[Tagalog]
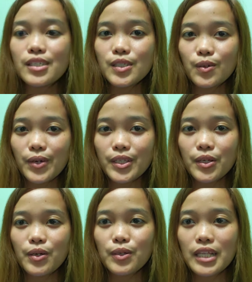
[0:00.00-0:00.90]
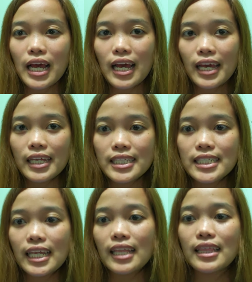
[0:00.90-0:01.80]
So, ito yung
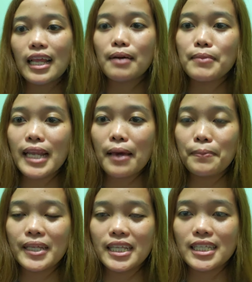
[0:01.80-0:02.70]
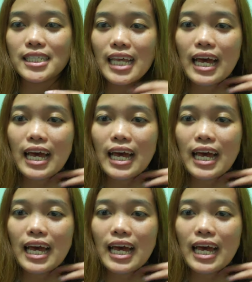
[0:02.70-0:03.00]
naka-headset na malapit sa...